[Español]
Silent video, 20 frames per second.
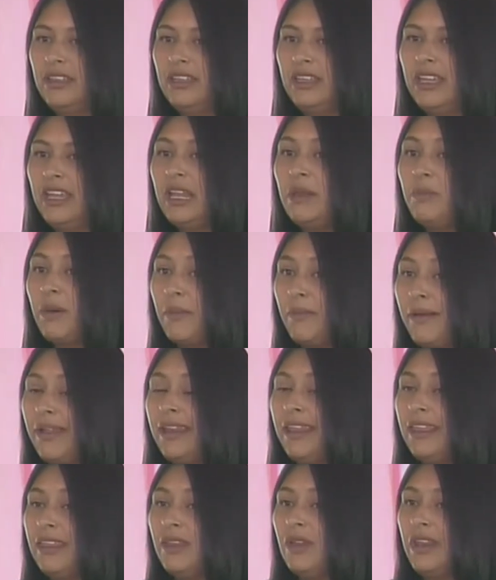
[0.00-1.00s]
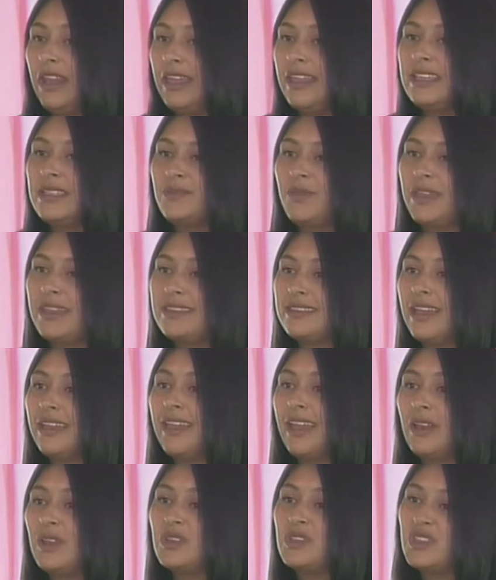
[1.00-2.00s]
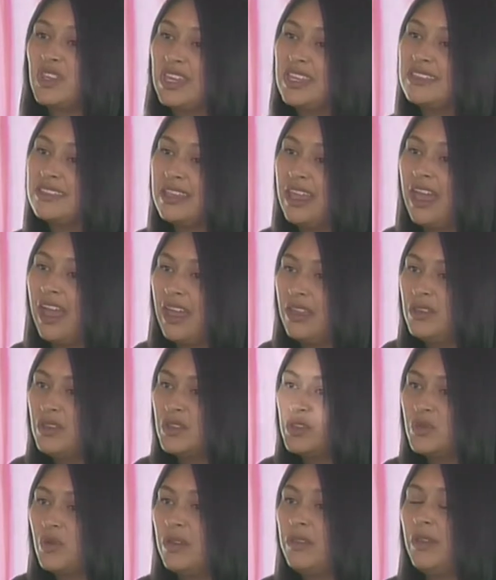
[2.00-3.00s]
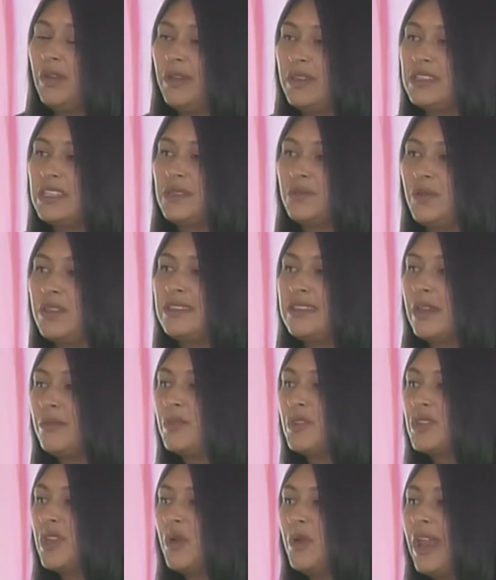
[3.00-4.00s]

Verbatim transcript: El Papa le dio la dispensa y a los 15 años, cuando a veces pensamos que una